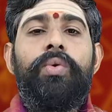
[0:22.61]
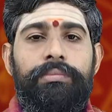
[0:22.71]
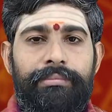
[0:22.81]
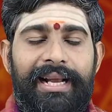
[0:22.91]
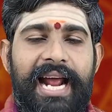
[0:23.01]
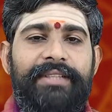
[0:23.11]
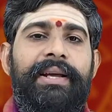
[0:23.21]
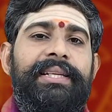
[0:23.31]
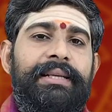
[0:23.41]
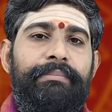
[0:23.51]
కుంభరాశి
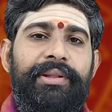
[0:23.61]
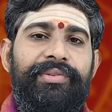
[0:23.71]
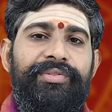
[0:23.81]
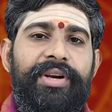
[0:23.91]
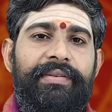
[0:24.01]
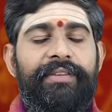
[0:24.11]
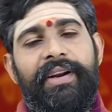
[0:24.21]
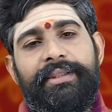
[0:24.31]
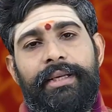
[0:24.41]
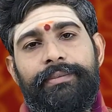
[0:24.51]
వారికి సంబంధించినటువంటి
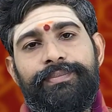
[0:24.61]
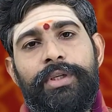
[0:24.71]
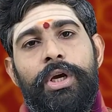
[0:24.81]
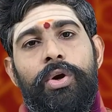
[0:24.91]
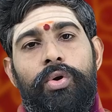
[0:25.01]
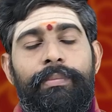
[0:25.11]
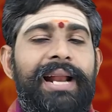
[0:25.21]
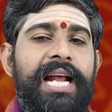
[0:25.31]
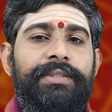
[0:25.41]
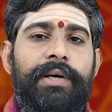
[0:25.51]
ఫలితాలు
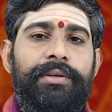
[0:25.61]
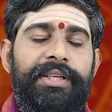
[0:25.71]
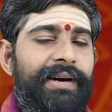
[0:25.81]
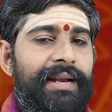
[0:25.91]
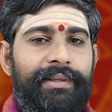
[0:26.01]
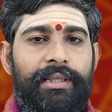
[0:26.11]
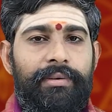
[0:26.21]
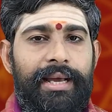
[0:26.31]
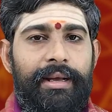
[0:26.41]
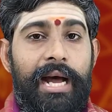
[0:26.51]
కుంభరాశి వారు ఈ వారం అంతా
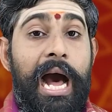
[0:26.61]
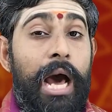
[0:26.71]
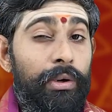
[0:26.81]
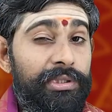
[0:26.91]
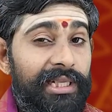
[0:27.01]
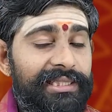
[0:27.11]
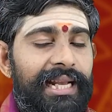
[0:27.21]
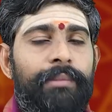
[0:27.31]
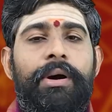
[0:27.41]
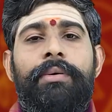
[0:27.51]
కూడా ఆలోచన
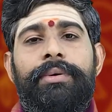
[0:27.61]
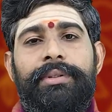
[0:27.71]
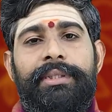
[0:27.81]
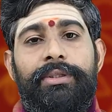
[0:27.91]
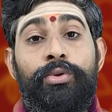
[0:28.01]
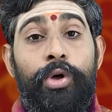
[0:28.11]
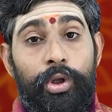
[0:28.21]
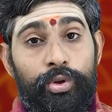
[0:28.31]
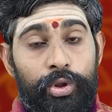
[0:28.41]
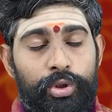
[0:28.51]
చాలా బాగుంటుంది
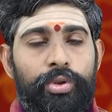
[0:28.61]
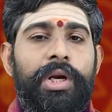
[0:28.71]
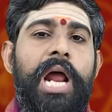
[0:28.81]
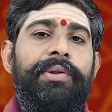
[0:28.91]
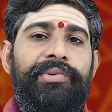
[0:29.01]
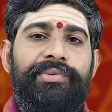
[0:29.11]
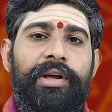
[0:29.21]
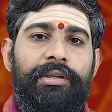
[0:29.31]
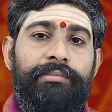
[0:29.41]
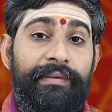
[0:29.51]
దూరదృష్టితో
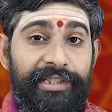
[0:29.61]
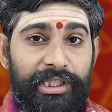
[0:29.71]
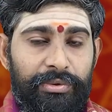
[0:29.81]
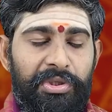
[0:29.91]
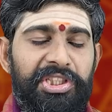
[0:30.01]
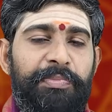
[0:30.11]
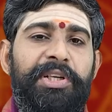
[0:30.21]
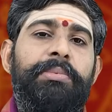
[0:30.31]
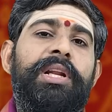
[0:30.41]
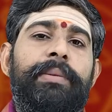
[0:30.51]
ఆలోచిస్తారు భవిష్యత్తు గురించి
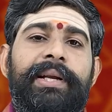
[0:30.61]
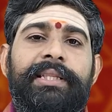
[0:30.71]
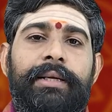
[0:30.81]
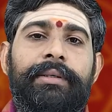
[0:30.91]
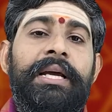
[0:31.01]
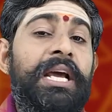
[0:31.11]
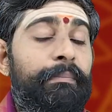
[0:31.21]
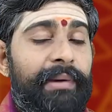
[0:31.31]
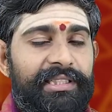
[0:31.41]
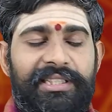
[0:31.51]
పెట్టుబడులు పెడతారు
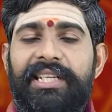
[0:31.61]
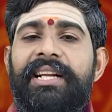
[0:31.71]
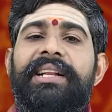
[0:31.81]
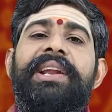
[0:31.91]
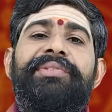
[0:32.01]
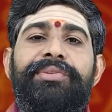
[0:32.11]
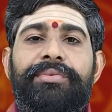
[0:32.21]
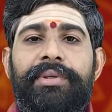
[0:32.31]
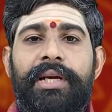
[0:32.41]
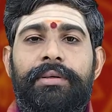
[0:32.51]
మంచి నిర్ణయాలు
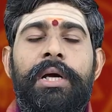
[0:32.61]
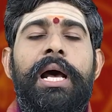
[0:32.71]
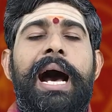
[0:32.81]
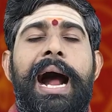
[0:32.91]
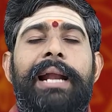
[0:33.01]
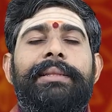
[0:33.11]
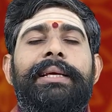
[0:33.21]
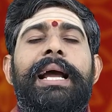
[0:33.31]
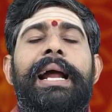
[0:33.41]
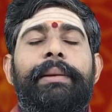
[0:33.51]
తీసుకుంటారు
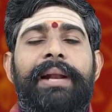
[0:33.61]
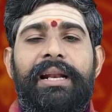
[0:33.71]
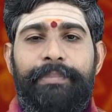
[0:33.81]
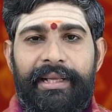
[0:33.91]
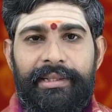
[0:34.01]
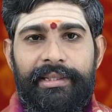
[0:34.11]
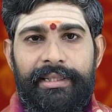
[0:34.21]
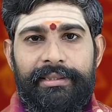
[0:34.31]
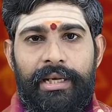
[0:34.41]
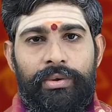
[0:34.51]
ఆనందంగా గడపడానికి ప్రయత్నం
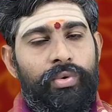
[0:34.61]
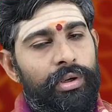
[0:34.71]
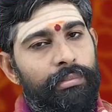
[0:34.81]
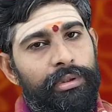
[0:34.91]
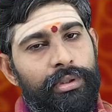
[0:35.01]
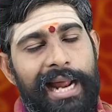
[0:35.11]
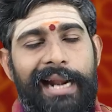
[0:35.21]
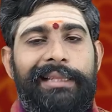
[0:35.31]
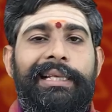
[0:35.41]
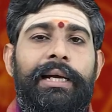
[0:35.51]
చేస్తారు కుటుంబంతో
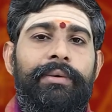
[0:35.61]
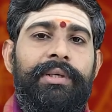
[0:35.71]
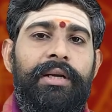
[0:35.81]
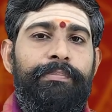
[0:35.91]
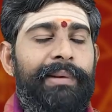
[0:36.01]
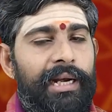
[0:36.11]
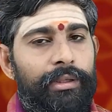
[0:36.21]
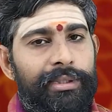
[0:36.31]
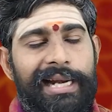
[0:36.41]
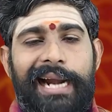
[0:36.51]
ఆనందంగా ఉంటారు
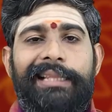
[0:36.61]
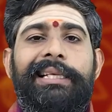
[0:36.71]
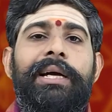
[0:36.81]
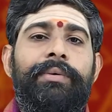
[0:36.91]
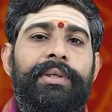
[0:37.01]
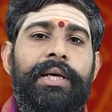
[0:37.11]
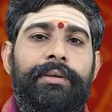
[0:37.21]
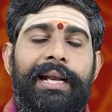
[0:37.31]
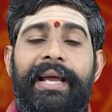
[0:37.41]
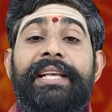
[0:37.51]
పిల్లలతో ఆనందంగా
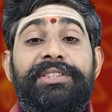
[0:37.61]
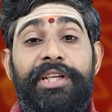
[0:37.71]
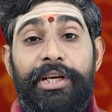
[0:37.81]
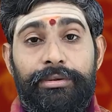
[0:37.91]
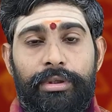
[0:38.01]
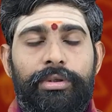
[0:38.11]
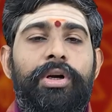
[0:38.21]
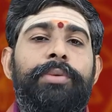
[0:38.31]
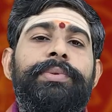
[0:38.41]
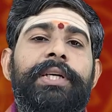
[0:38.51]
ఉంటారు అలాగే స్నేహితులతో
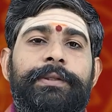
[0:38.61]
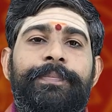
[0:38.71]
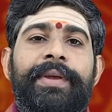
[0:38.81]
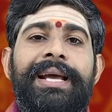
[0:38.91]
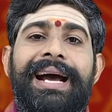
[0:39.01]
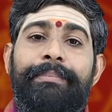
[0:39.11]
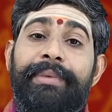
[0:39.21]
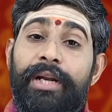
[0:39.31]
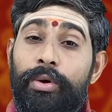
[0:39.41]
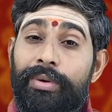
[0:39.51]
గడుపుతారు
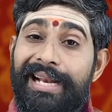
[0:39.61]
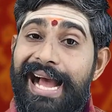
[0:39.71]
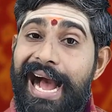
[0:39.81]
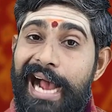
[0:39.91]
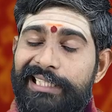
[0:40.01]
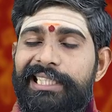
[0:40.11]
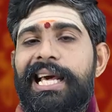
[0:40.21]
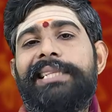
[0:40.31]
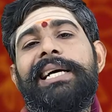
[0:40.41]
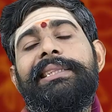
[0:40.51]
మీరు అనుకున్న
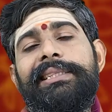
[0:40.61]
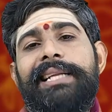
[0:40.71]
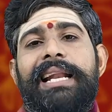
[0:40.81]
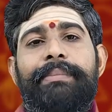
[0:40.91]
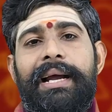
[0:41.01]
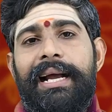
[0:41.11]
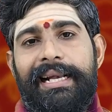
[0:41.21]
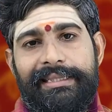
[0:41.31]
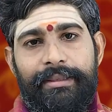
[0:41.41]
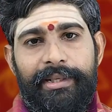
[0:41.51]
ఆశయాలు సాధించడానికి బాగా
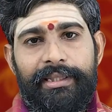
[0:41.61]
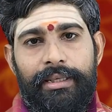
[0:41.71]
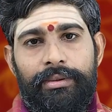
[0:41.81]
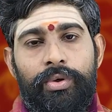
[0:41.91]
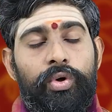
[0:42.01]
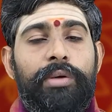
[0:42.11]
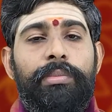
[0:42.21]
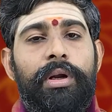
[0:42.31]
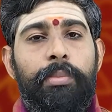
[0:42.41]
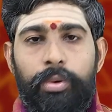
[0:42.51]
కష్టపడతారు
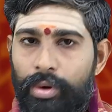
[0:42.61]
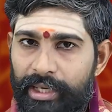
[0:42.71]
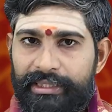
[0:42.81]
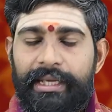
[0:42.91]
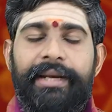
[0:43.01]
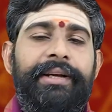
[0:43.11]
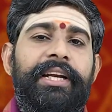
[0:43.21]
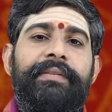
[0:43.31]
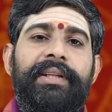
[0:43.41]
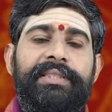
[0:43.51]
కుటుంబంలో పురోగతి
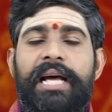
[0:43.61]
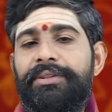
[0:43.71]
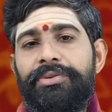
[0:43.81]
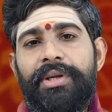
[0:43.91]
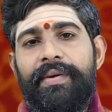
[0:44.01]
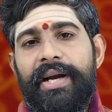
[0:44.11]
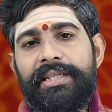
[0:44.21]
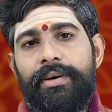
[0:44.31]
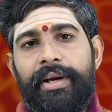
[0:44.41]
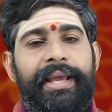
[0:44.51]
అనేటటువంటిది సాధించుకునే
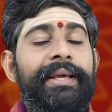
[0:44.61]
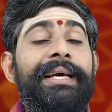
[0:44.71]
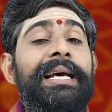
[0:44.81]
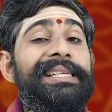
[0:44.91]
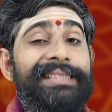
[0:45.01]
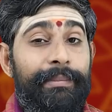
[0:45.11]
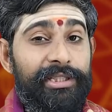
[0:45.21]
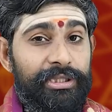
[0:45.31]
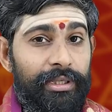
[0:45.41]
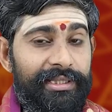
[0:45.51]
అవకాశాలు ఉన్నాయి
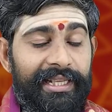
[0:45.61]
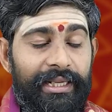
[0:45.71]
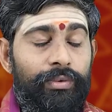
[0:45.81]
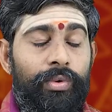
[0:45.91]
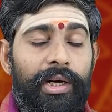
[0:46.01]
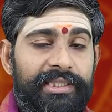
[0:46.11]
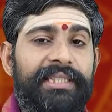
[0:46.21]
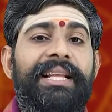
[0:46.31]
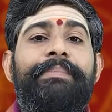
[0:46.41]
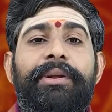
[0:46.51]
సమస్యలు తీరి ఊరట
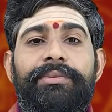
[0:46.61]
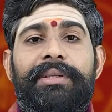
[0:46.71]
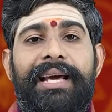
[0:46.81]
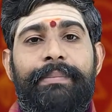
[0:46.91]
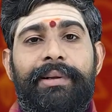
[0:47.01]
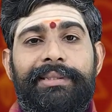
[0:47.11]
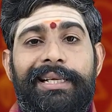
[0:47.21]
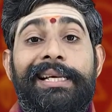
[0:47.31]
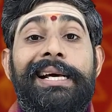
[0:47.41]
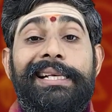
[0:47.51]
చెందే పరిస్థితులు
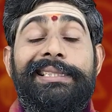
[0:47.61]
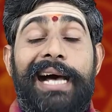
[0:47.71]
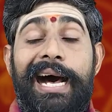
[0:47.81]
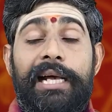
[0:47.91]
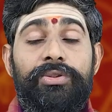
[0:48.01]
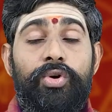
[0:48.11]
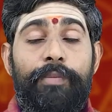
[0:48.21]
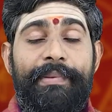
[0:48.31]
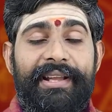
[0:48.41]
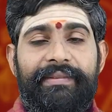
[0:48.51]
కనపడుతున్నాయి
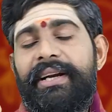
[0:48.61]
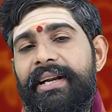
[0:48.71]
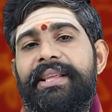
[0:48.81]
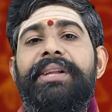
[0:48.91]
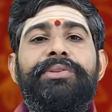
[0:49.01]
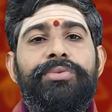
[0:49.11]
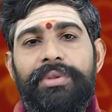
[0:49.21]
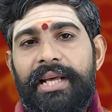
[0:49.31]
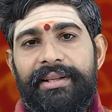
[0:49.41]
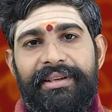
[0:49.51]
సాహసోపేతమైన నిర్ణయాలు
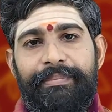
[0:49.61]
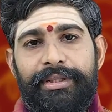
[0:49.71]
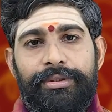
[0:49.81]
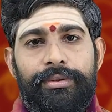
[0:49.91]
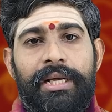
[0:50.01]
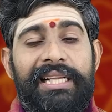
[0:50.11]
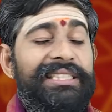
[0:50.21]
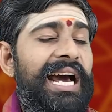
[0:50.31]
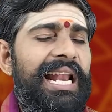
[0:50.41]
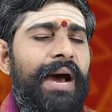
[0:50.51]
తీసుకుంటారని చెప్పచ్చు
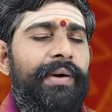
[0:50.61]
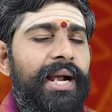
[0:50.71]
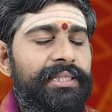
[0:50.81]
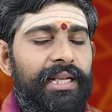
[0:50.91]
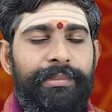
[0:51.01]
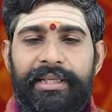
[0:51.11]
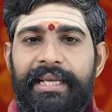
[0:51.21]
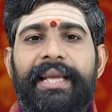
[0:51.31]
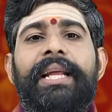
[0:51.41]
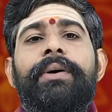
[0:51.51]
చాలా అవకాశాలు
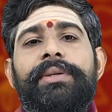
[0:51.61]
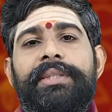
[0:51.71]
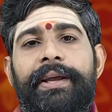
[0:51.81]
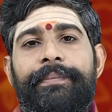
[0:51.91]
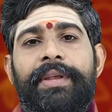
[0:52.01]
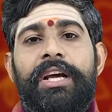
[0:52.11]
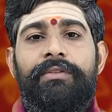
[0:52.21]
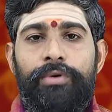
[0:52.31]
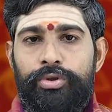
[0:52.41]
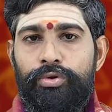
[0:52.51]
మీకు దగ్గరగా వస్తాయి
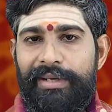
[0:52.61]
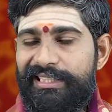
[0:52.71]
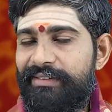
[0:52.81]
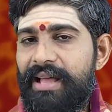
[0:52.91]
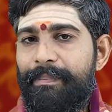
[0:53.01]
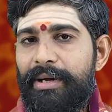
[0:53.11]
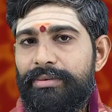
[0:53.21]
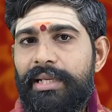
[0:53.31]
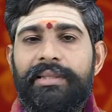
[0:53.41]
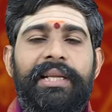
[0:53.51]
వస్తు వస్త్ర
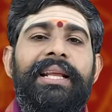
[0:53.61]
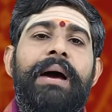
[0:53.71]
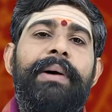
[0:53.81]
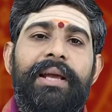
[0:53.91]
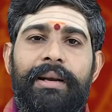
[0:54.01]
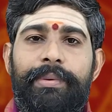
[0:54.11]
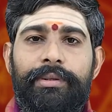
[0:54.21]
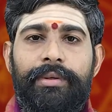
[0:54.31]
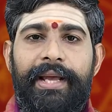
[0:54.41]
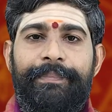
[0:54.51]
వ్యాపారస్తులందరికీ లాభాలు
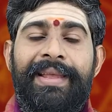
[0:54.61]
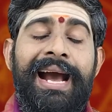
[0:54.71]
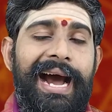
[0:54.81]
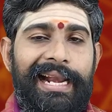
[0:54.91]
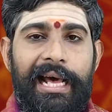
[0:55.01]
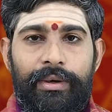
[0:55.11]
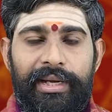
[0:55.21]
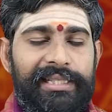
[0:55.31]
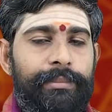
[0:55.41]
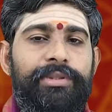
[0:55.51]
కనపడుతున్నాయి
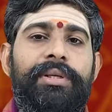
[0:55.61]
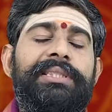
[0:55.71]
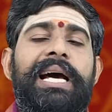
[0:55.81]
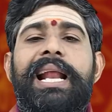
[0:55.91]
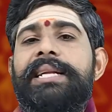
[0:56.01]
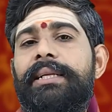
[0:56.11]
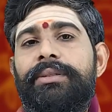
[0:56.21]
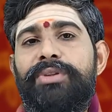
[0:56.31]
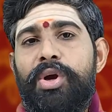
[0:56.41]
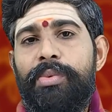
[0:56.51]
అనారోగ్య సమస్యలు చాలా
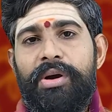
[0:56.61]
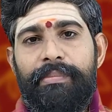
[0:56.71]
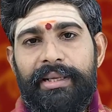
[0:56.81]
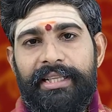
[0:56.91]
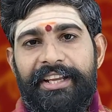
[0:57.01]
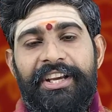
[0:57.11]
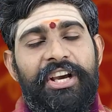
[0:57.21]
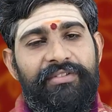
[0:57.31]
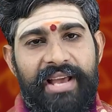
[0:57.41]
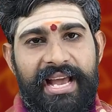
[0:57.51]
శాతం తగ్గుముఖం పడతాయి
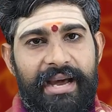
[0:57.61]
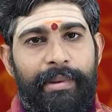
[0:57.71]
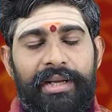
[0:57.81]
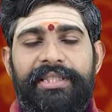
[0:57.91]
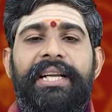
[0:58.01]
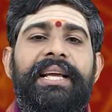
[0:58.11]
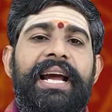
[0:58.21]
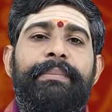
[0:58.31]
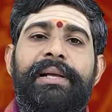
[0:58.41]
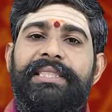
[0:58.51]
వ్యాయామాలు చేయడం
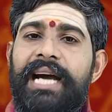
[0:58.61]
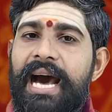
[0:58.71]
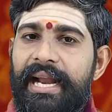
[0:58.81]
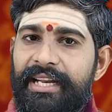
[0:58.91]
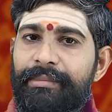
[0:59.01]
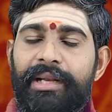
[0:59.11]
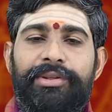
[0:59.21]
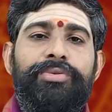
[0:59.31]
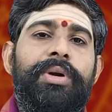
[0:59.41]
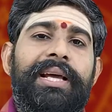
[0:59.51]
కానీ మంచి ఆహార నియమాలు
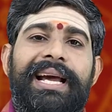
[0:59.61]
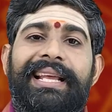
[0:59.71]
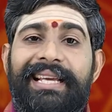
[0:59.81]
తీసుకోవడం కానీ